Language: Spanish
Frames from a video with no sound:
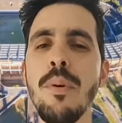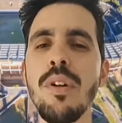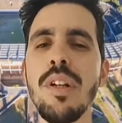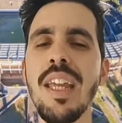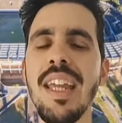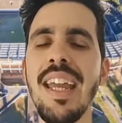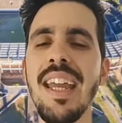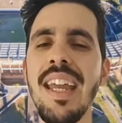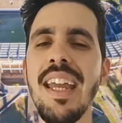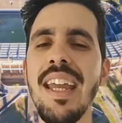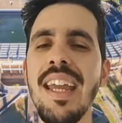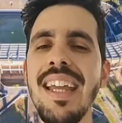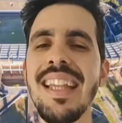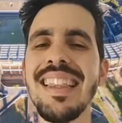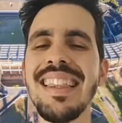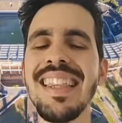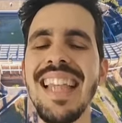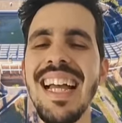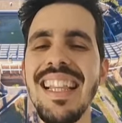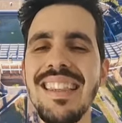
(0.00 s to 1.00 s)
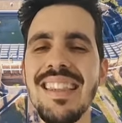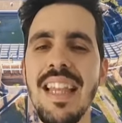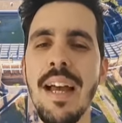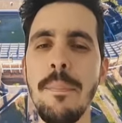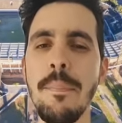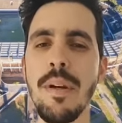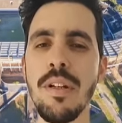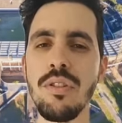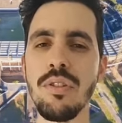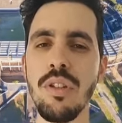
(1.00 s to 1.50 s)
por qué
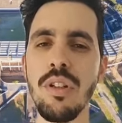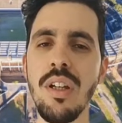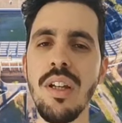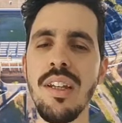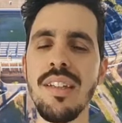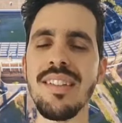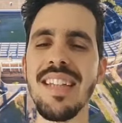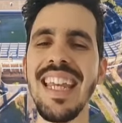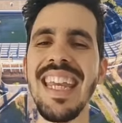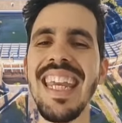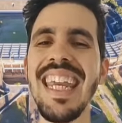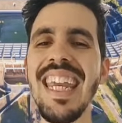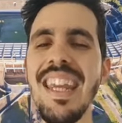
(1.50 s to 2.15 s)
tantas personas